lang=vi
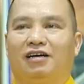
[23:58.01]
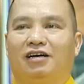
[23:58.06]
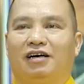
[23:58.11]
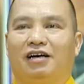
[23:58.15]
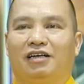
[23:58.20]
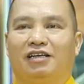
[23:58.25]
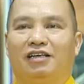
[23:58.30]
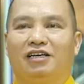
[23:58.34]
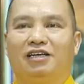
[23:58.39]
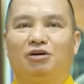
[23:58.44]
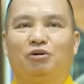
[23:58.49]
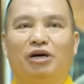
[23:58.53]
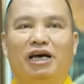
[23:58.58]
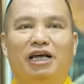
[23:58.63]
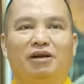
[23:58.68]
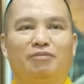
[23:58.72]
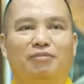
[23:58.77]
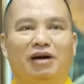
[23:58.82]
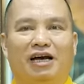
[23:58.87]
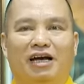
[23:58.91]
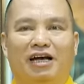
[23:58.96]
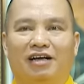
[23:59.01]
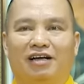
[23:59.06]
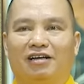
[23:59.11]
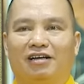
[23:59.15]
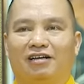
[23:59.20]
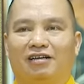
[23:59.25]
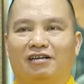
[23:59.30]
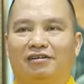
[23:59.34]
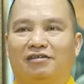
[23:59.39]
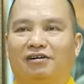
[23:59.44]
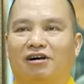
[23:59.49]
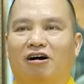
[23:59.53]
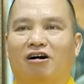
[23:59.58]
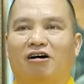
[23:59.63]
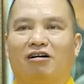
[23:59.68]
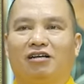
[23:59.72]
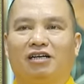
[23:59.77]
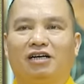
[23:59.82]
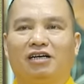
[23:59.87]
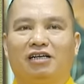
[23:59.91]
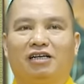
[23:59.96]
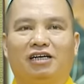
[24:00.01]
à, như huyễn mà có tức